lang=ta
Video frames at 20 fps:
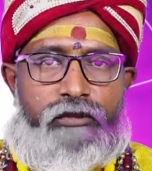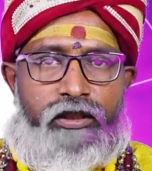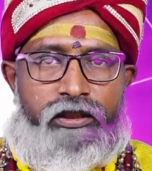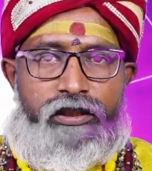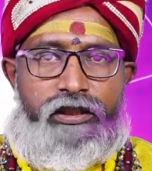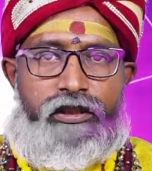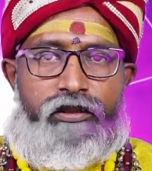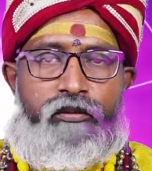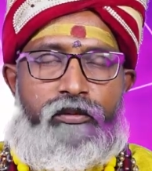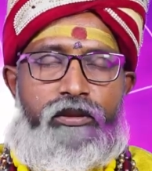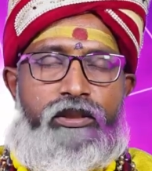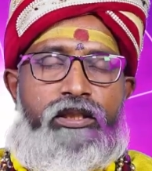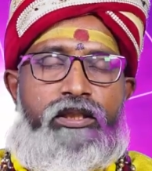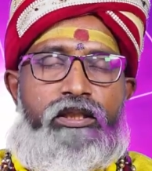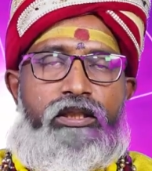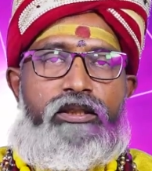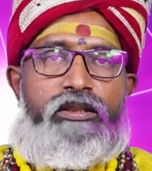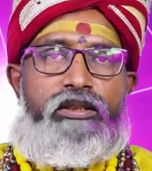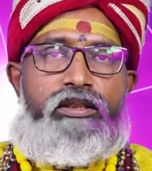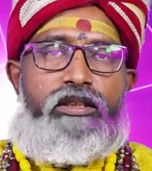அதே இருபத்தி
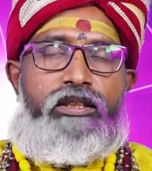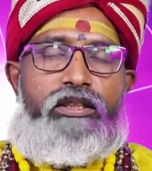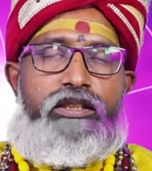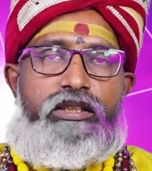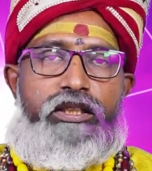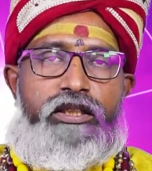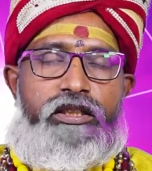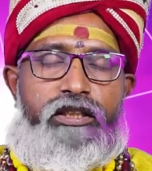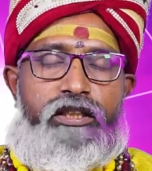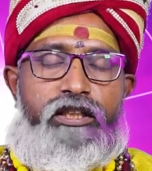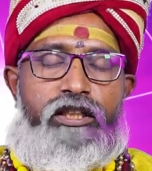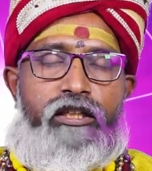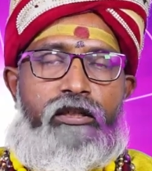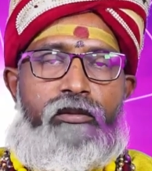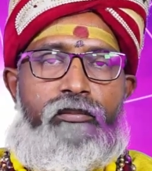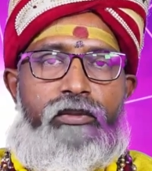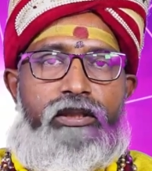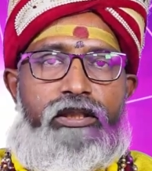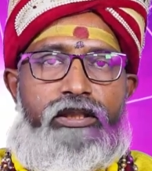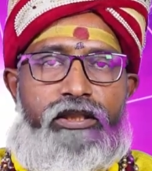ரெண்டாந்தேதி
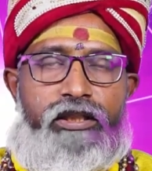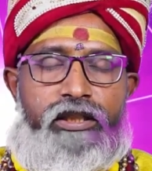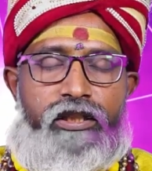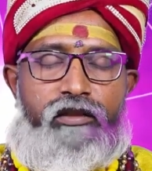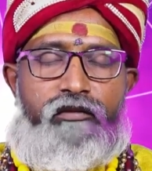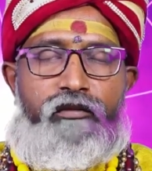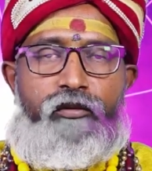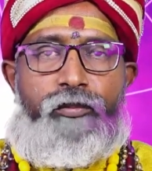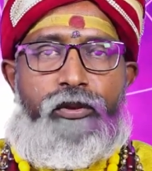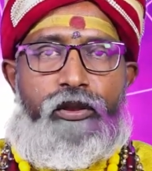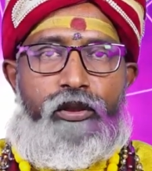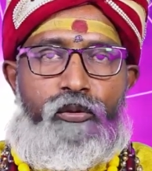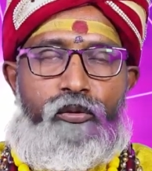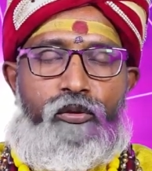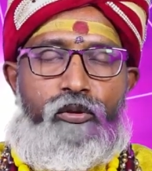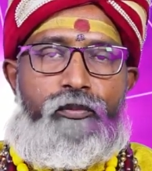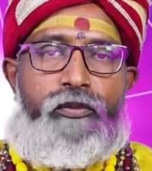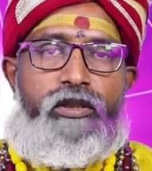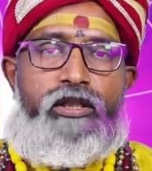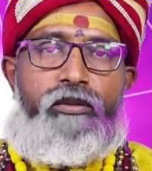சனிக்கிழமை இரவு
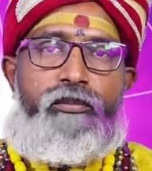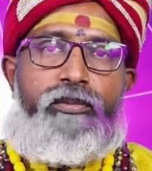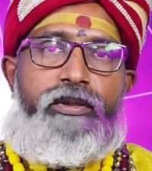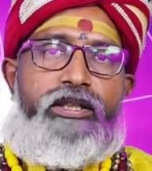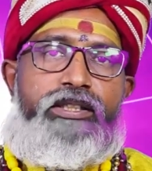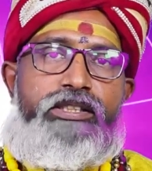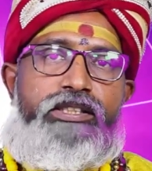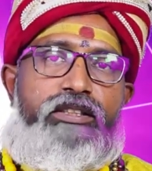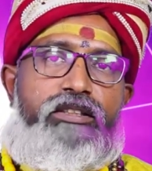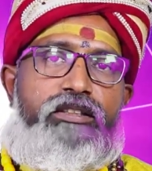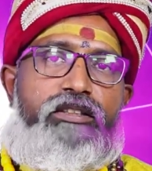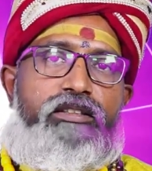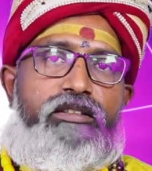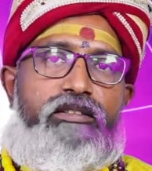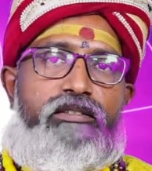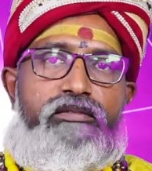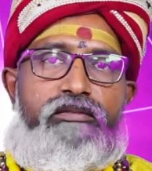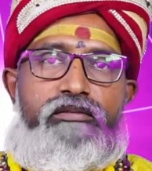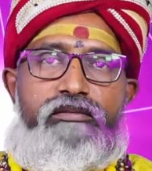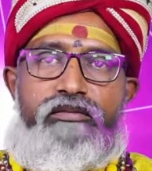பதினோரு மணிக்கு பயிற்சி
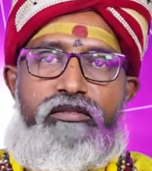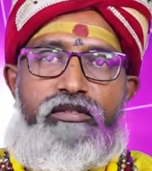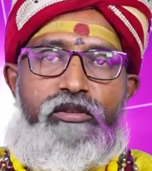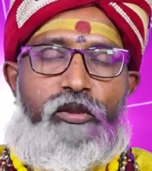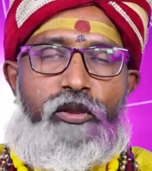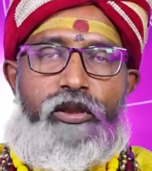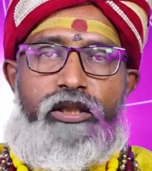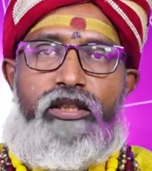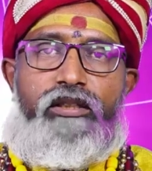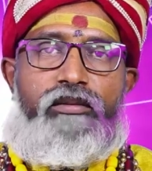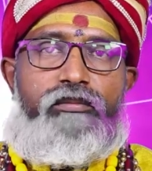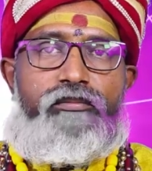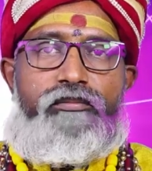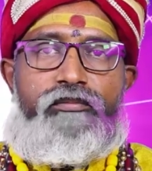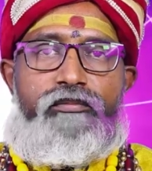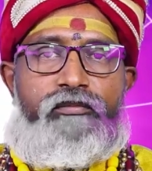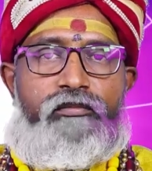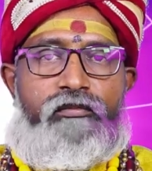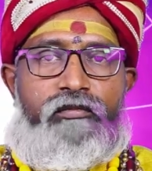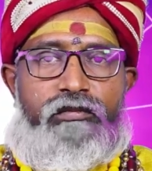ஆகிறார் ஓகேங்களா
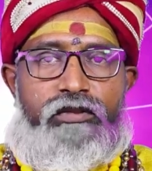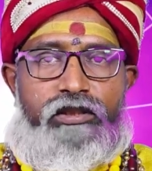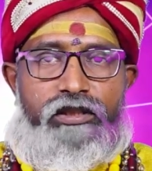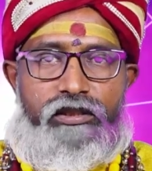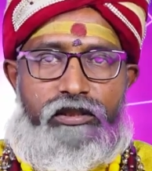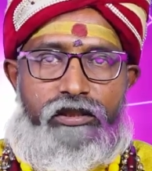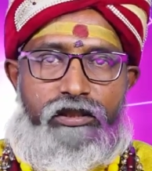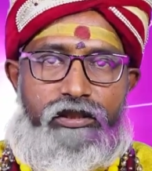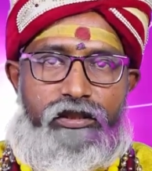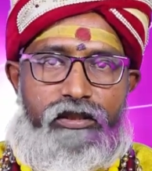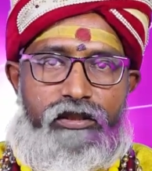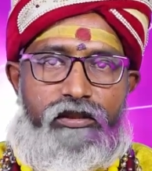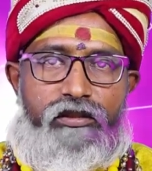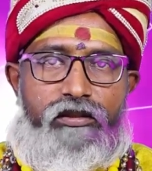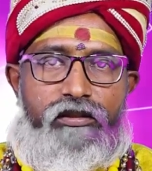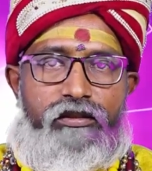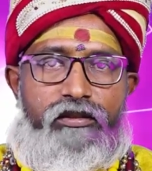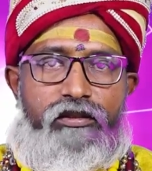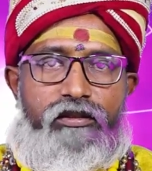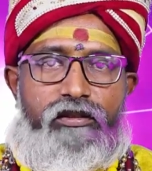அதனால்
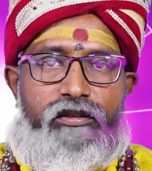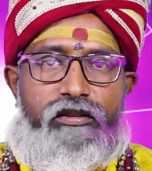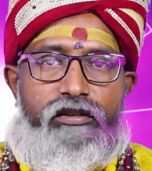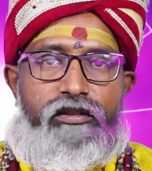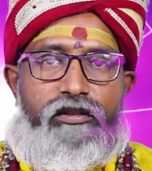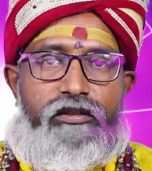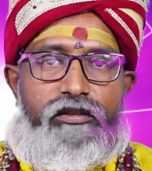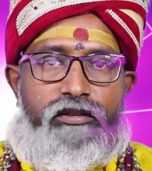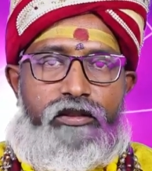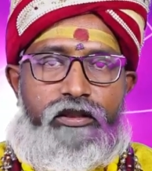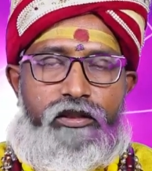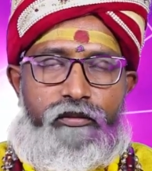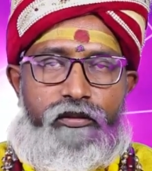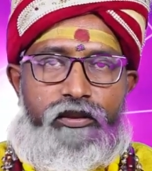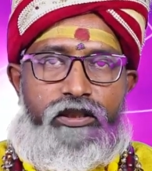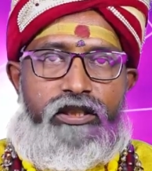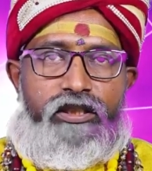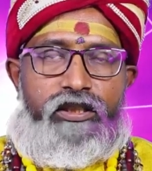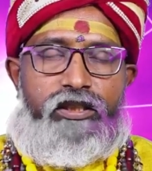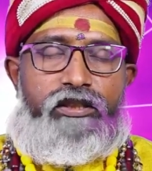இந்த
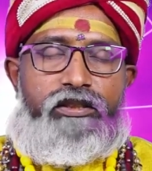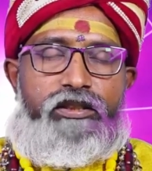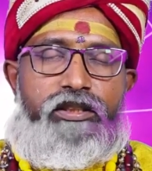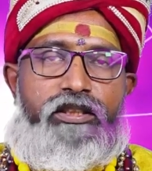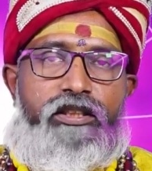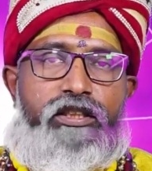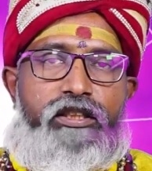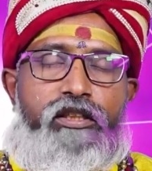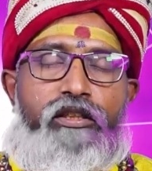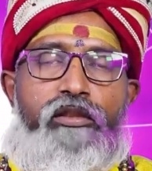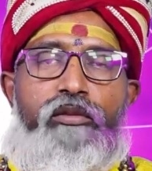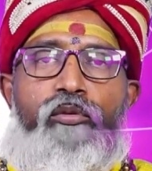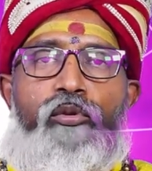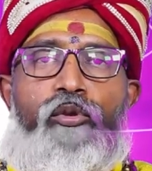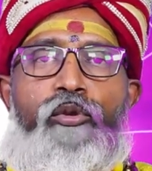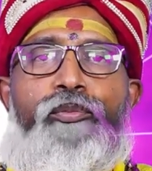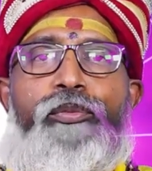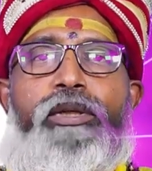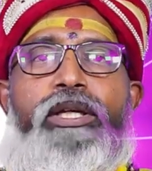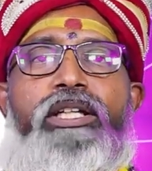இருபத்தி ரெண்டாம் தேதிங்கிறது
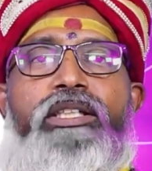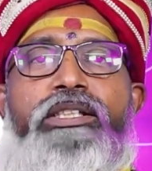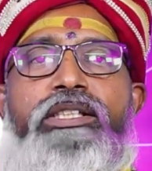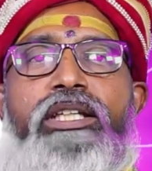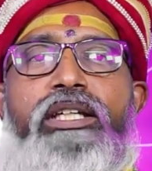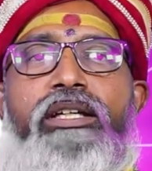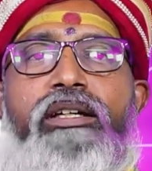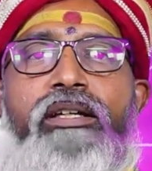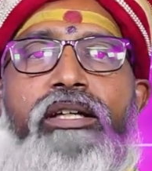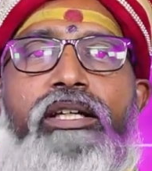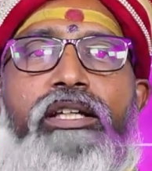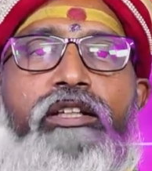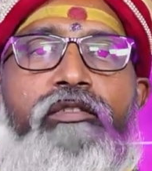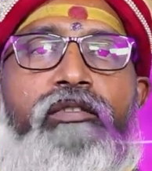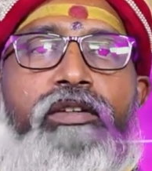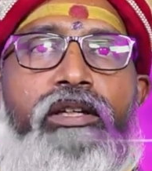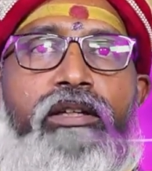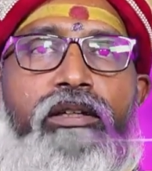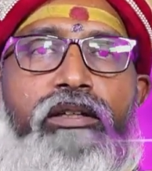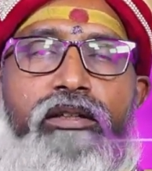குரு பெயர்ச்சி அன்னைக்கு
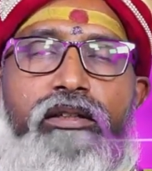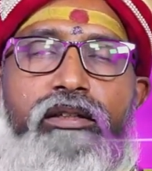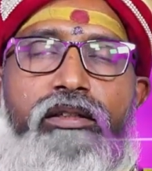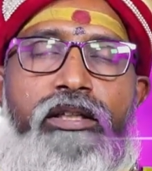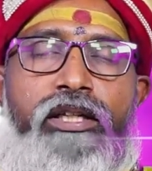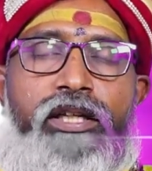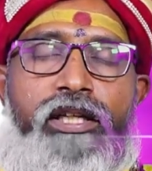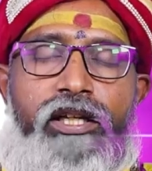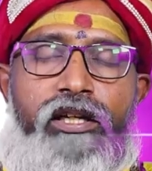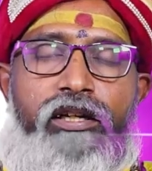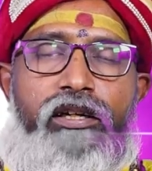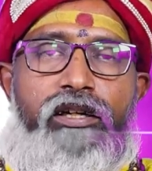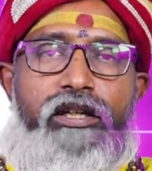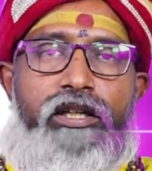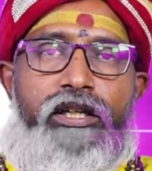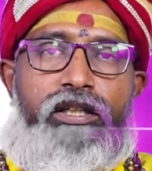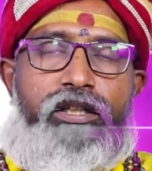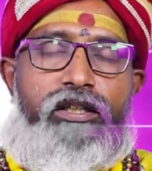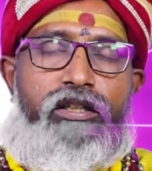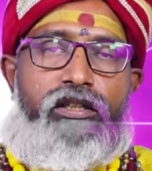விழா நிறைய
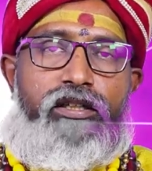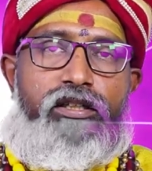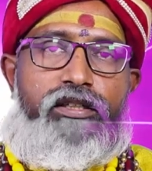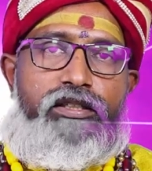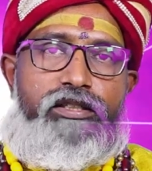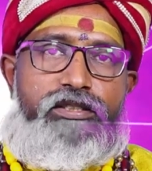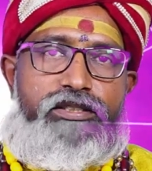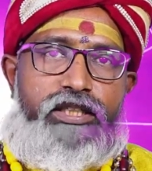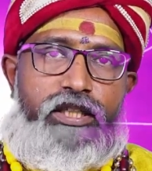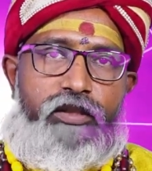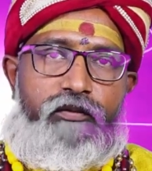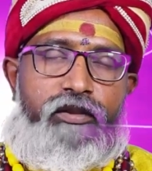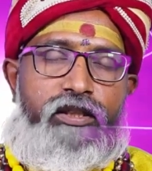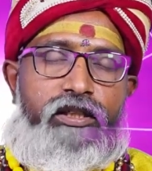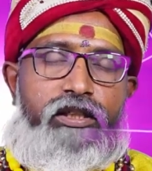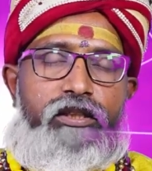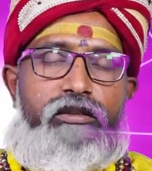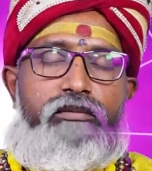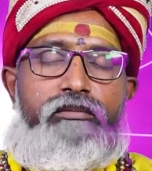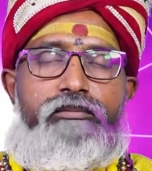ஆலயங்களில்
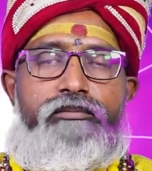செய்வாங்க